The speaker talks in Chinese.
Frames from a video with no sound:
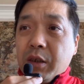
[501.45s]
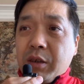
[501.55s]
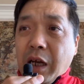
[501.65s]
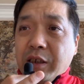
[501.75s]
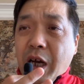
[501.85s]

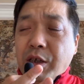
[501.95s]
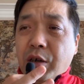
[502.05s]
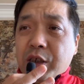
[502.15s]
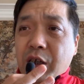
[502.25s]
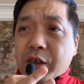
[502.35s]
大家
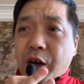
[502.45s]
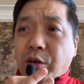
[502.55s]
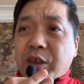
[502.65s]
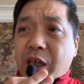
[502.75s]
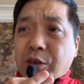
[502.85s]
要想
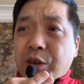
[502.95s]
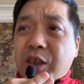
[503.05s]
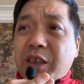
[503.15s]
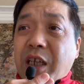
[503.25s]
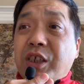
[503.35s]
了解，尤
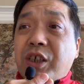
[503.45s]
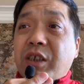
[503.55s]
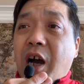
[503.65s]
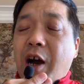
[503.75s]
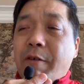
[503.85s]
其年轻
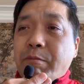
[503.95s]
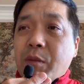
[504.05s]
的啊，